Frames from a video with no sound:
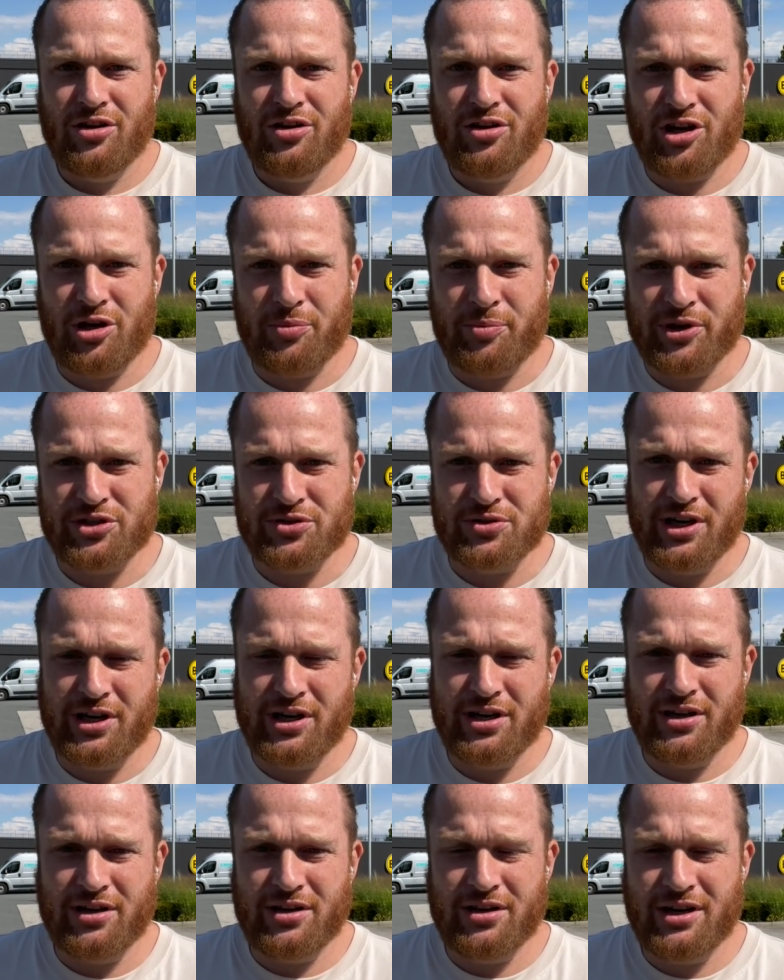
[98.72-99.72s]
Ja, die
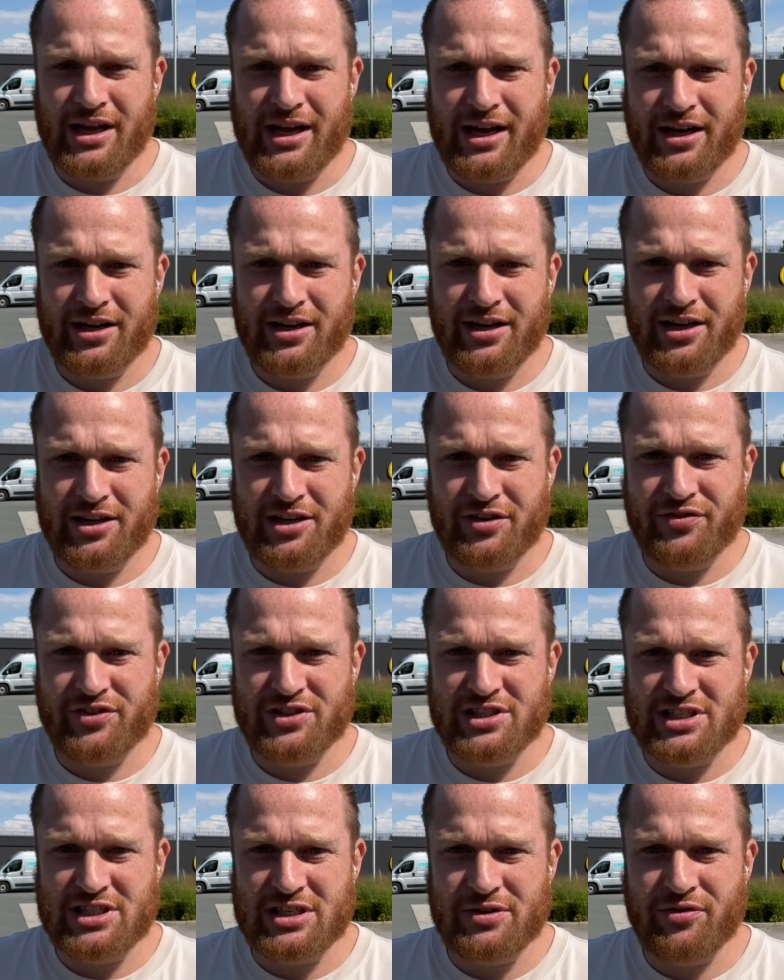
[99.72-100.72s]
personelle Lage in der
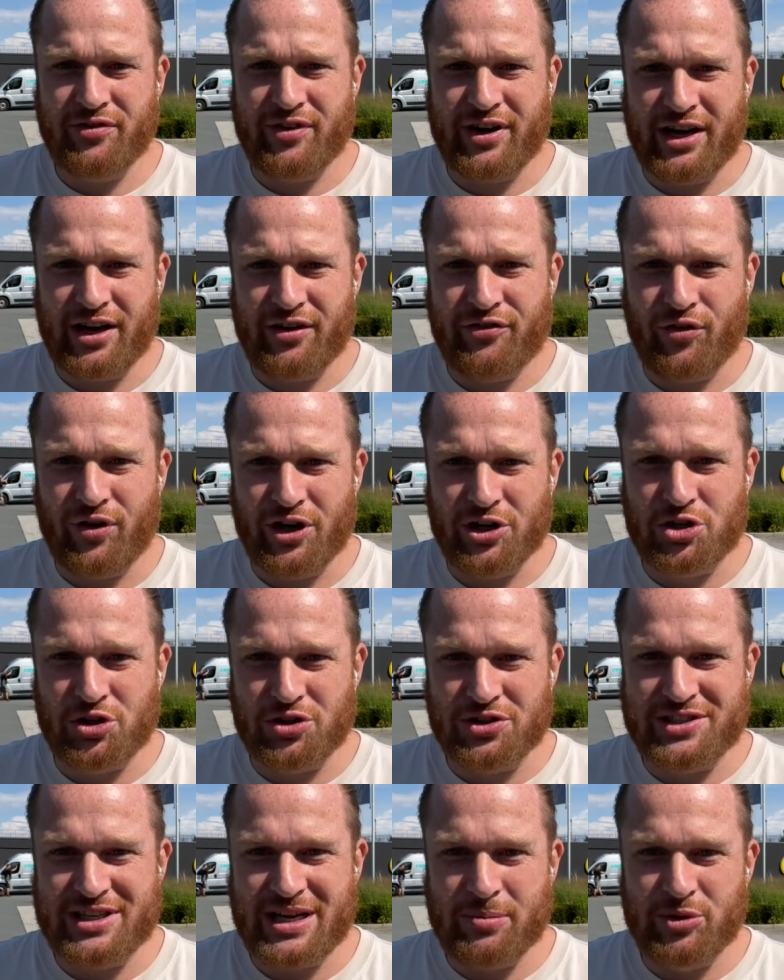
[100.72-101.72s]
Defensive war ja vorher
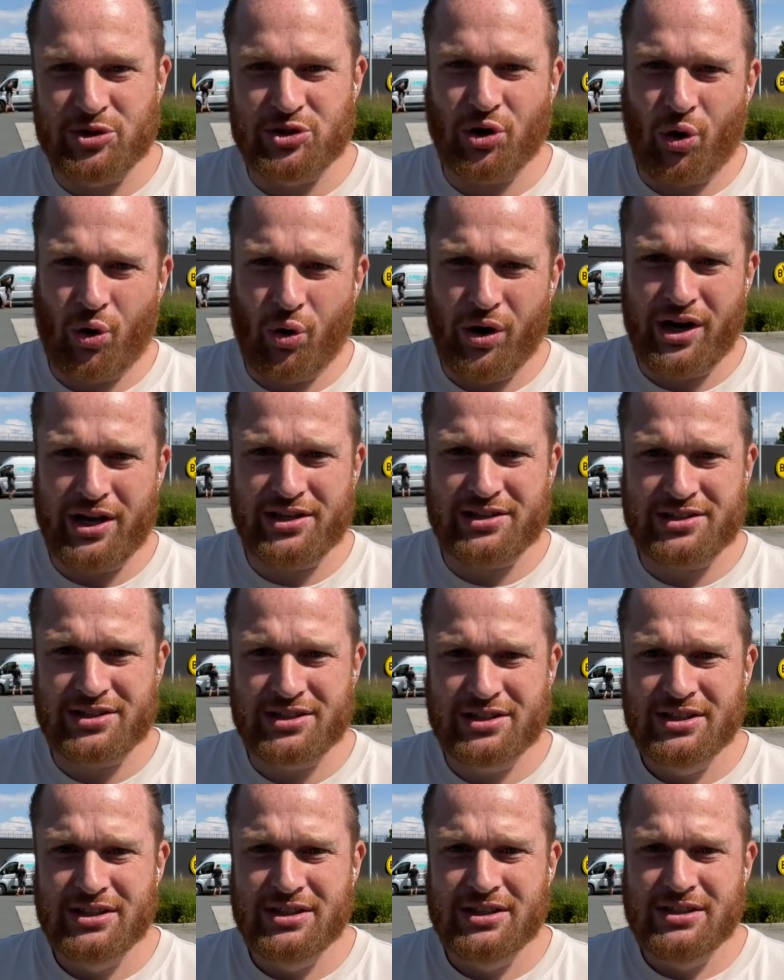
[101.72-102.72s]
schon sehr bedrohlich.
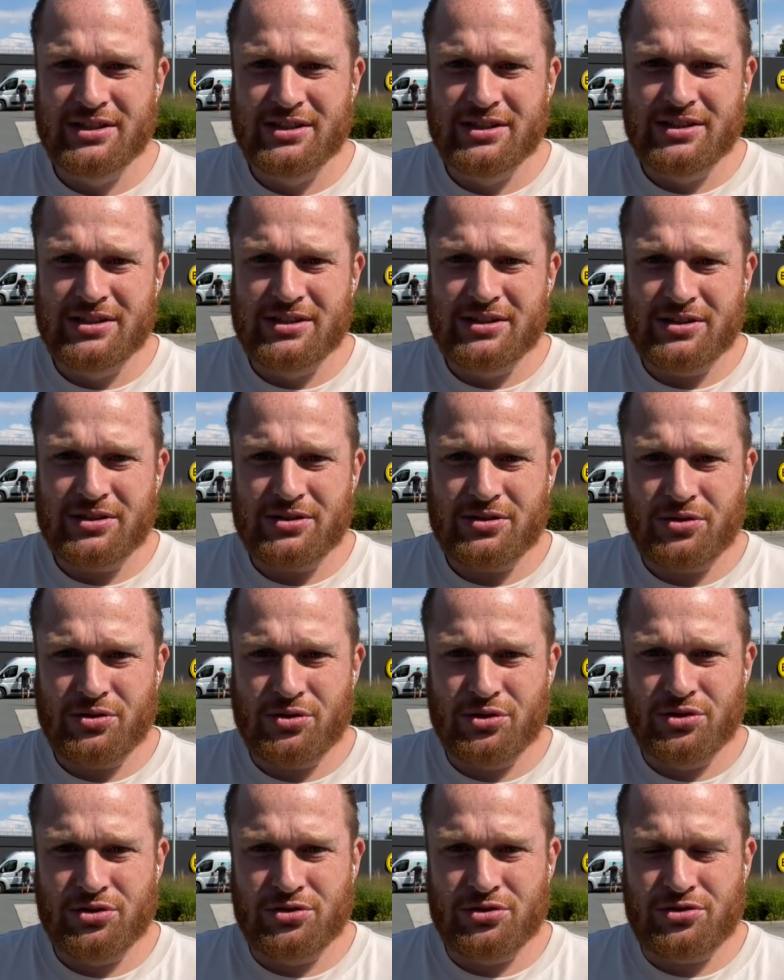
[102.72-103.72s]

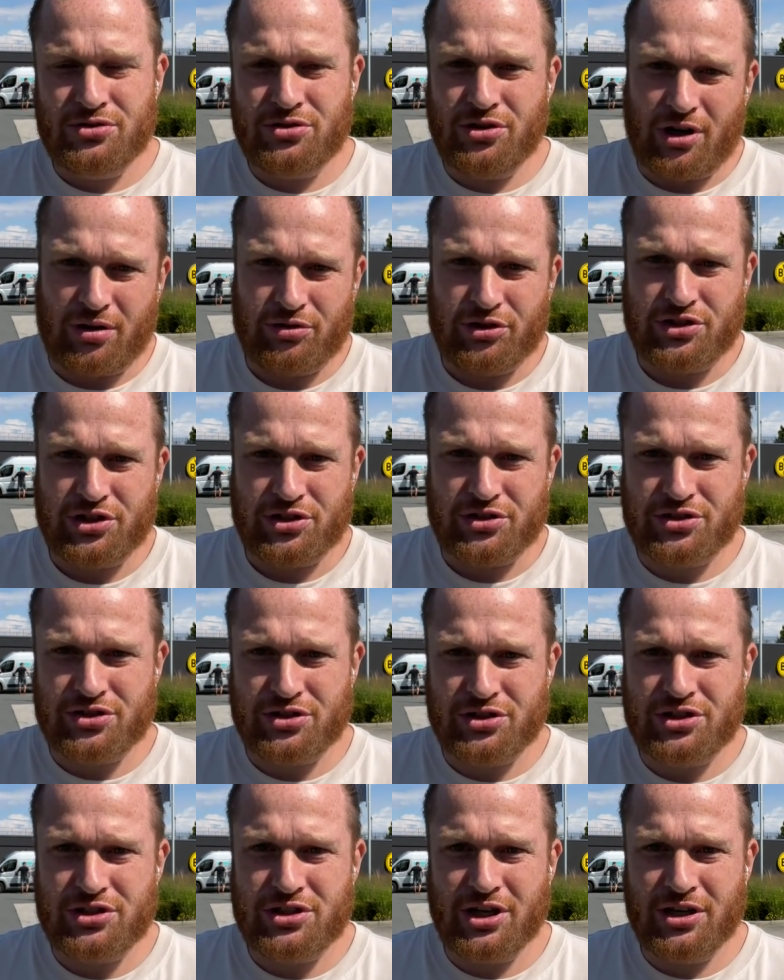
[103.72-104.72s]
Und ja, jetzt hat
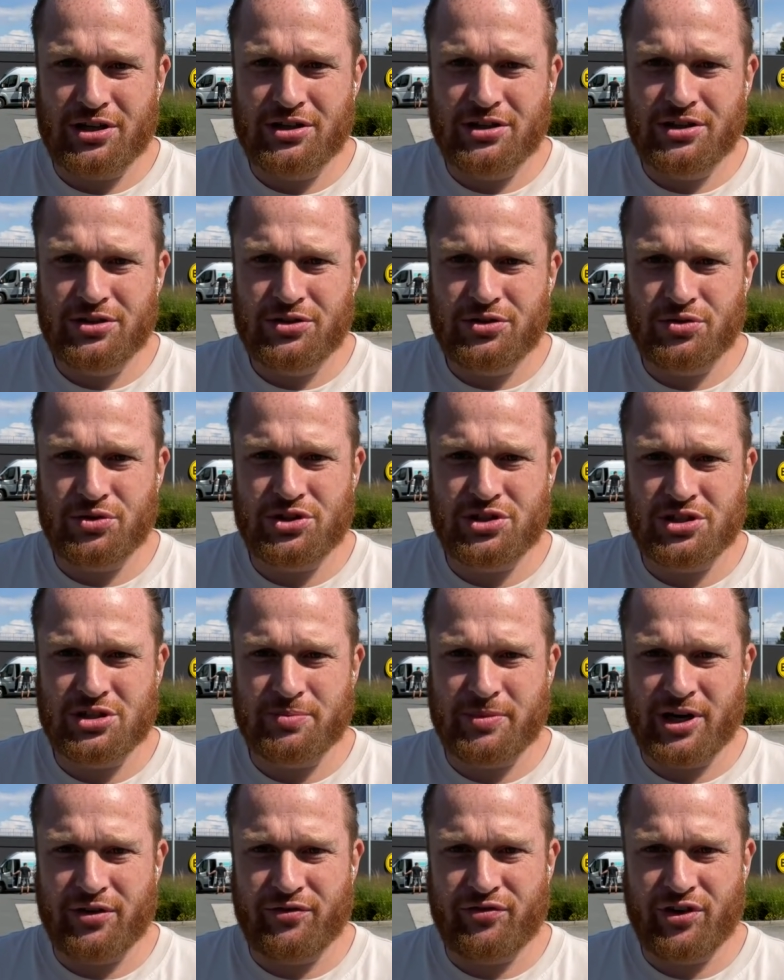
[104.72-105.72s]
sie sich dann durch
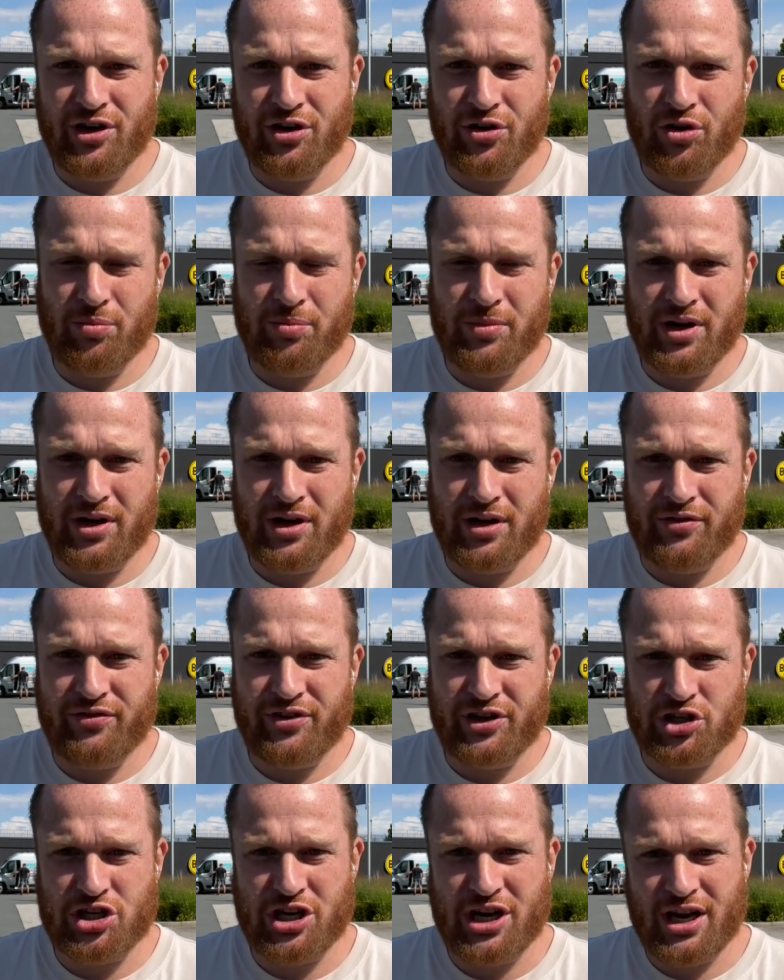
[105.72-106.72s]
diese beiden Fälle nochmal
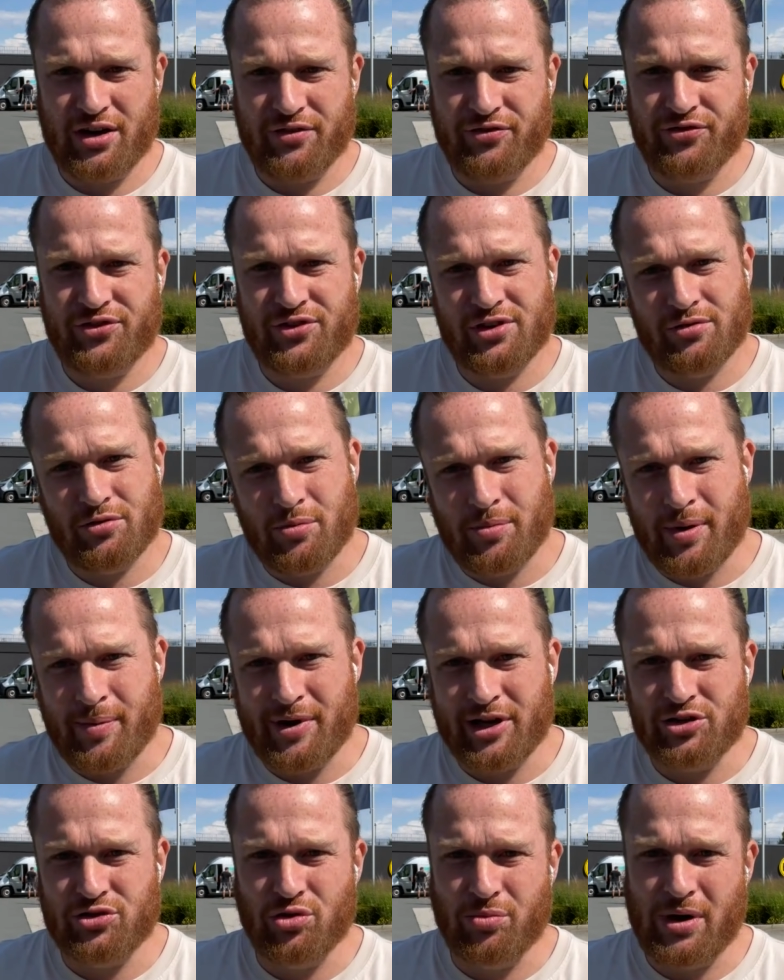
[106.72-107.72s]
verschärft. Äh, wobei
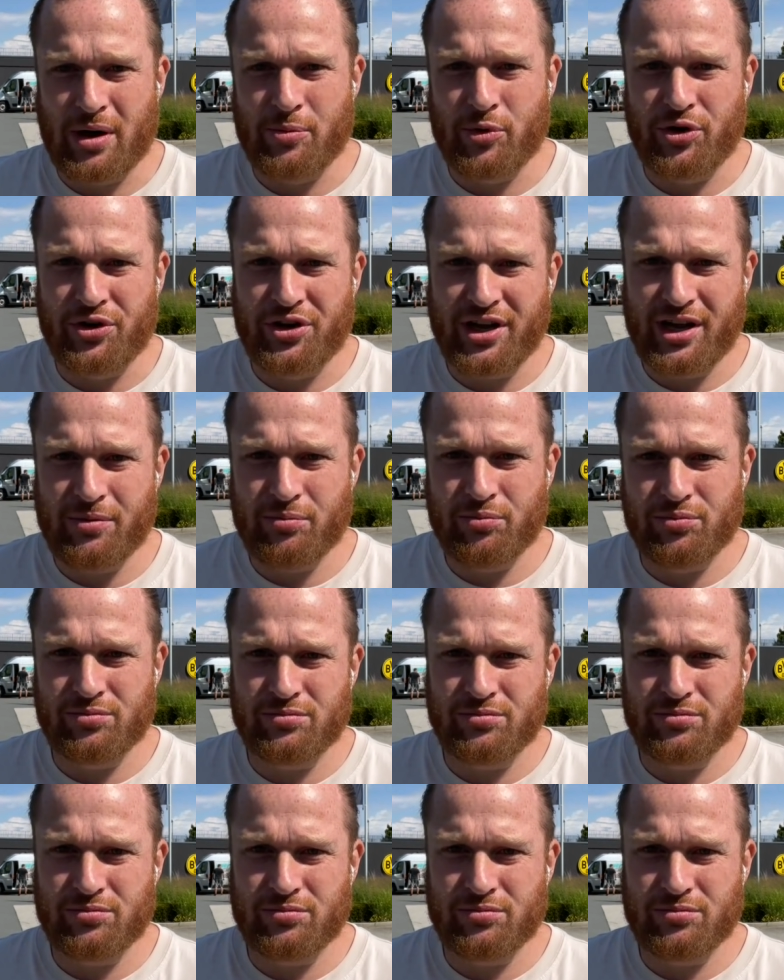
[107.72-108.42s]
bei Thomas Meunier